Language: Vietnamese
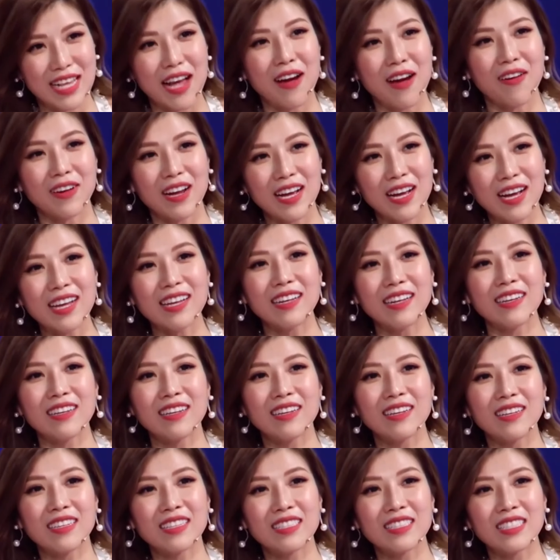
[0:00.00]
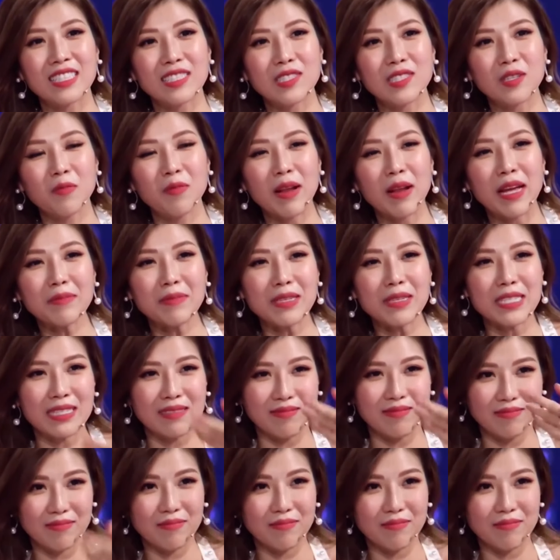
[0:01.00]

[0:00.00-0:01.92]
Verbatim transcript: sau đó chị Su Black mà